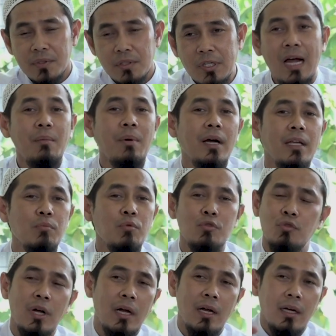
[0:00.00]
Sama ibu
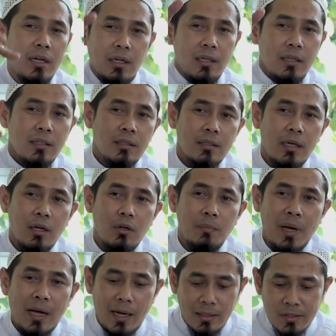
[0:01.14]
juga kalau
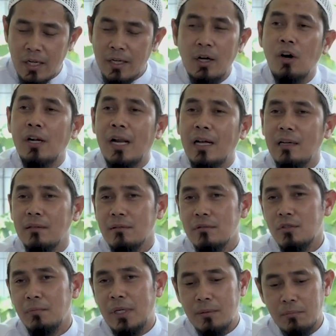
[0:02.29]
makan cari orang.
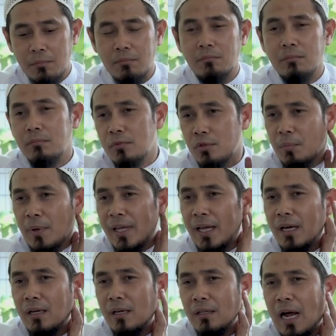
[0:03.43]
Cuman
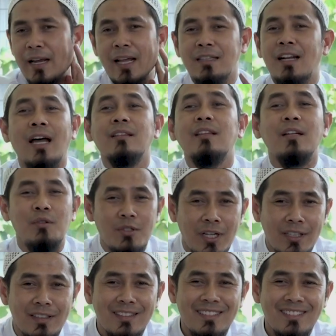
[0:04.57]
supaya ada yang traktir
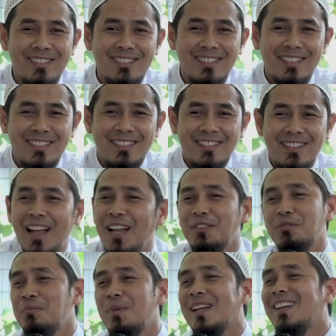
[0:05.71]
Ustaz. Nah
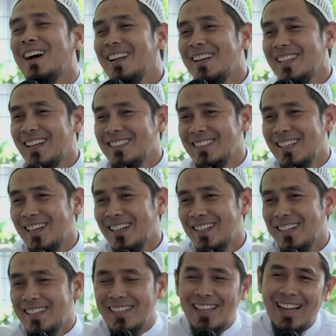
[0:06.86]
itu beda niatnya.
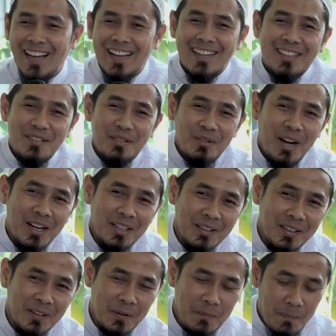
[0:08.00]
Ya
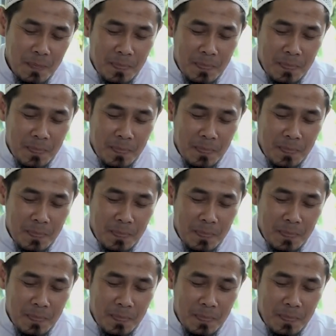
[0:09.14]
subhanallah.